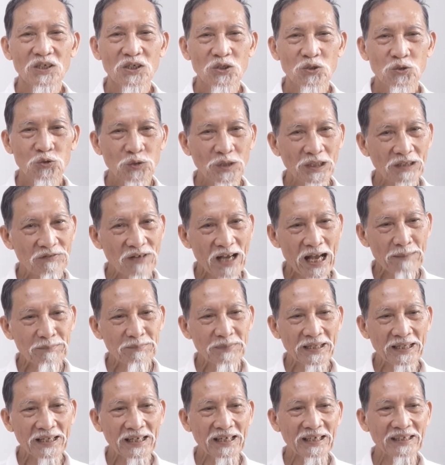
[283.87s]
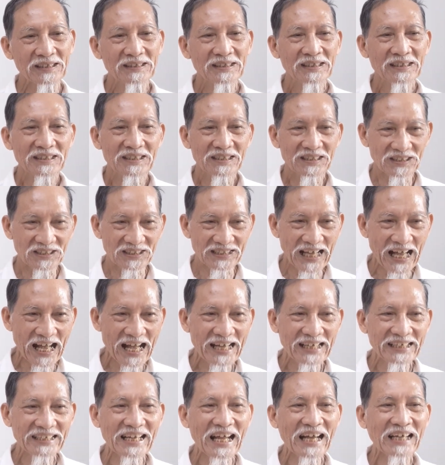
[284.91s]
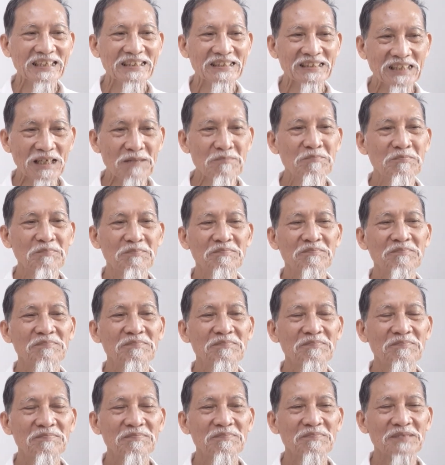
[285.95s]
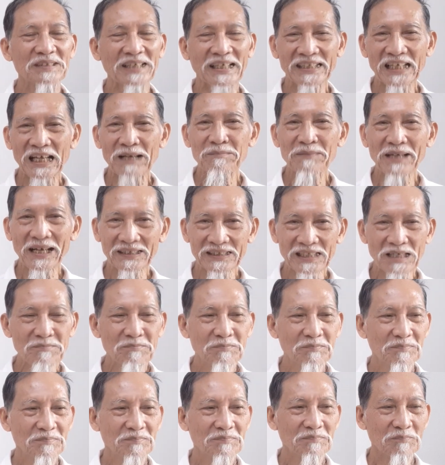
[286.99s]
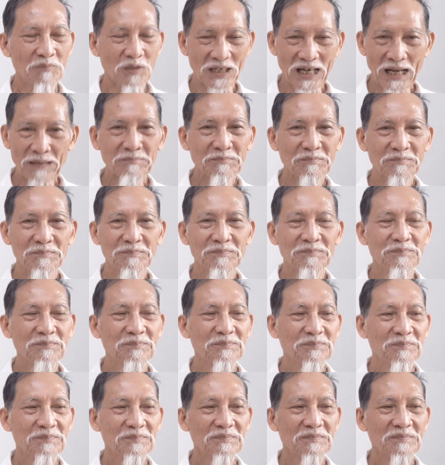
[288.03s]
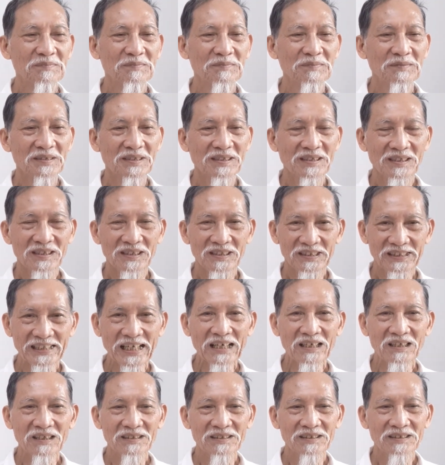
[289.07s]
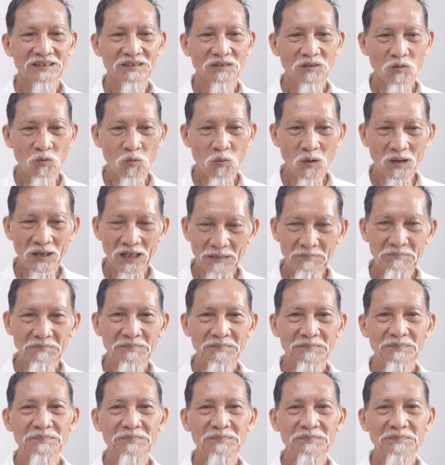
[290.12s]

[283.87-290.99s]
Truy pháp là ra đăng tâm, ra thêm đăng tâm một nắm, sắc uống ấm.